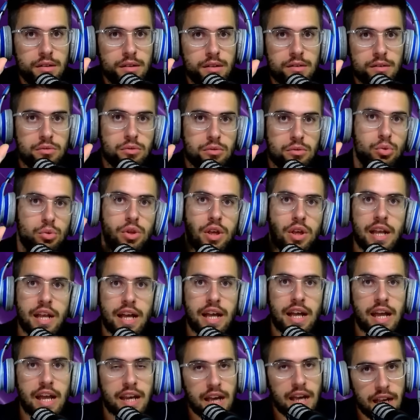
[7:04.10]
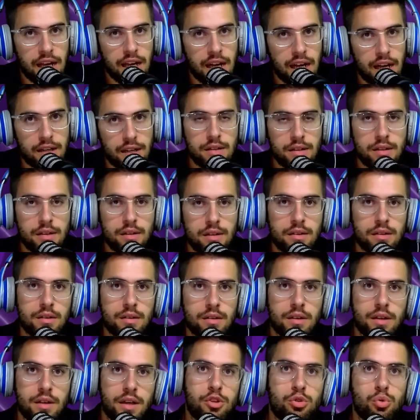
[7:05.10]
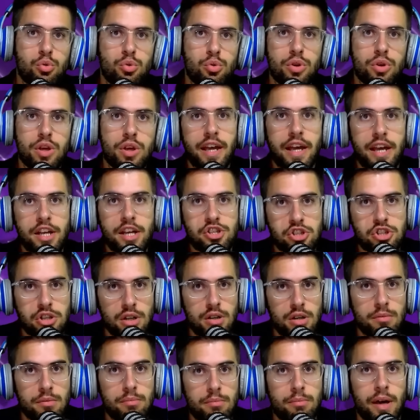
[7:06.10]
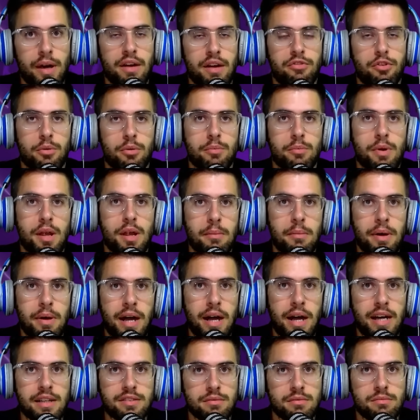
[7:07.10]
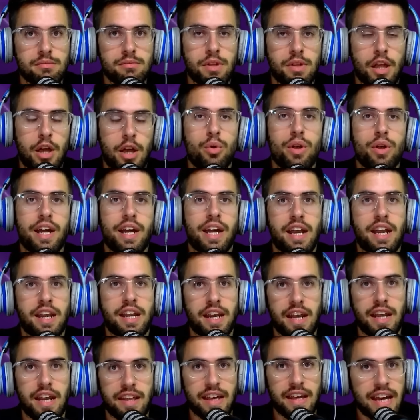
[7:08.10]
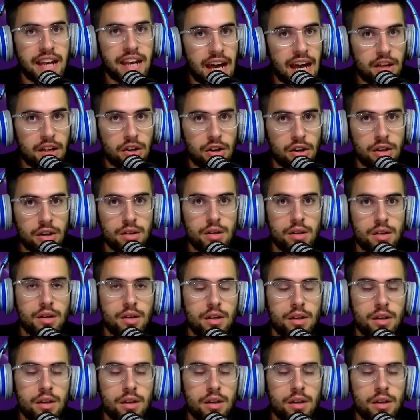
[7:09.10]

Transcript: Estudié la carrera, estudié Derecho para formarme más, tengo una carrera de grado.